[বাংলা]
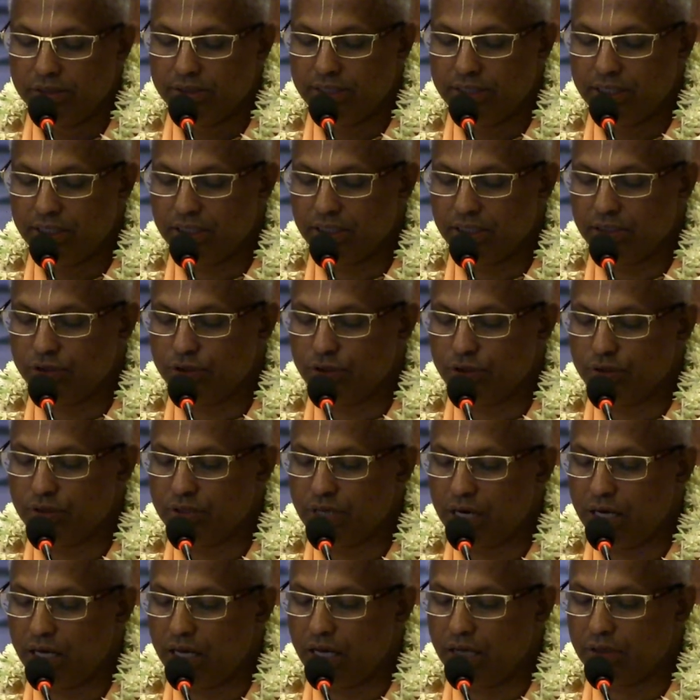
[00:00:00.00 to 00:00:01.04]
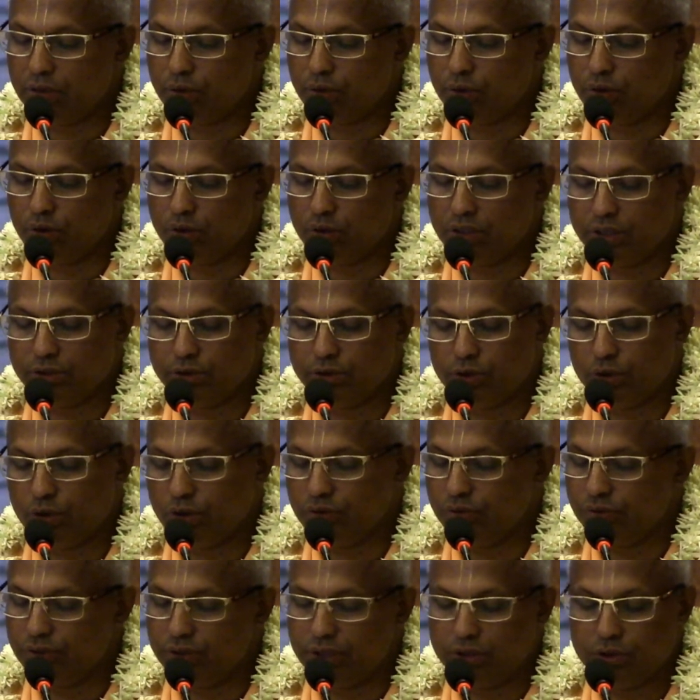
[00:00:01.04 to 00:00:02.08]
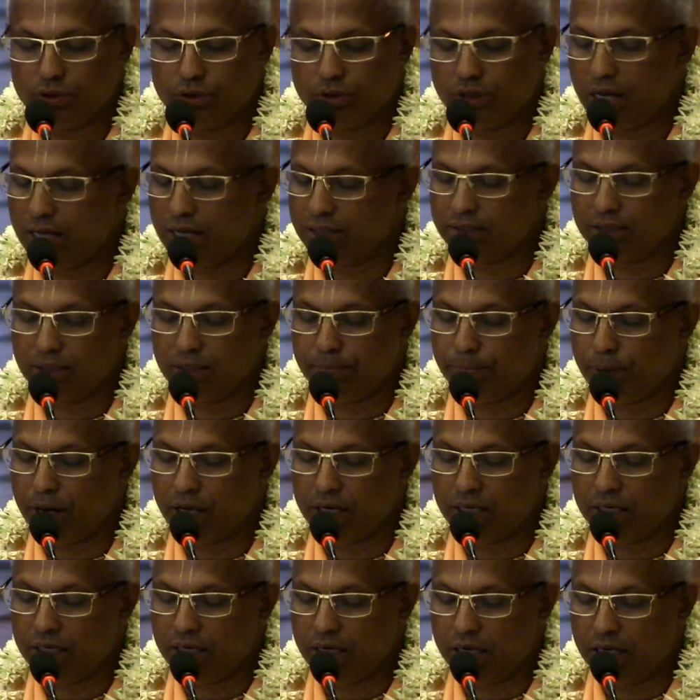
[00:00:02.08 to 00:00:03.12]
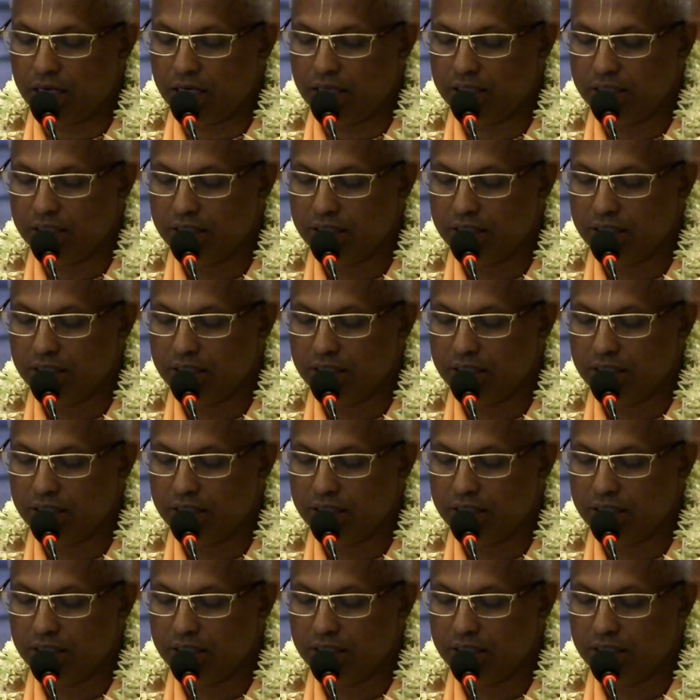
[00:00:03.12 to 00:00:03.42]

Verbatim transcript: শ্রীকৃষ্ণ ছাড়া কোনো কিছুর অস্তিত্ব থাকতে পারে না